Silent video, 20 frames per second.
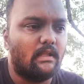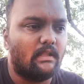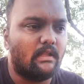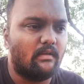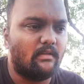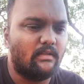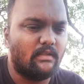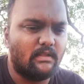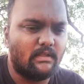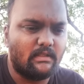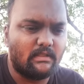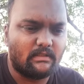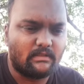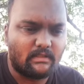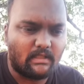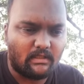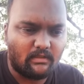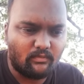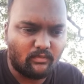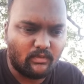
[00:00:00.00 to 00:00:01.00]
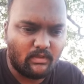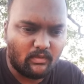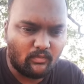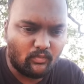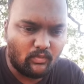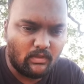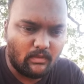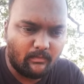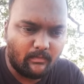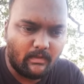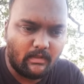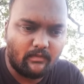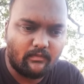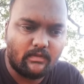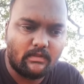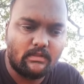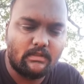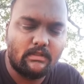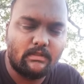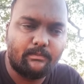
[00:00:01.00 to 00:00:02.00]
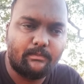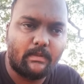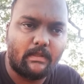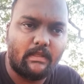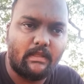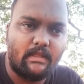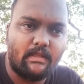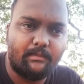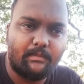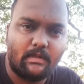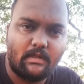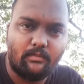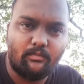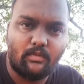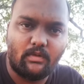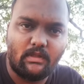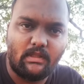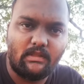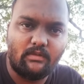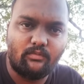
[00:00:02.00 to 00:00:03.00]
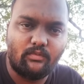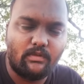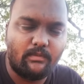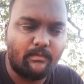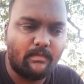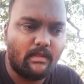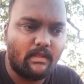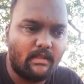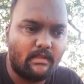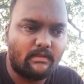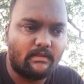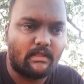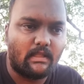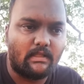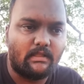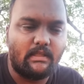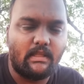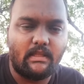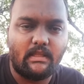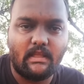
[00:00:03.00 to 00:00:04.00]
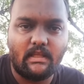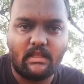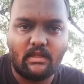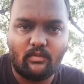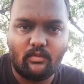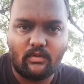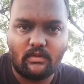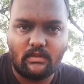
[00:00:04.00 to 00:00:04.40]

அதாவது தன்னுடைய உரிமை வந்து பறிக்கப்படும் பொழுது அந்த உரிமையை தட்டி கேட்குற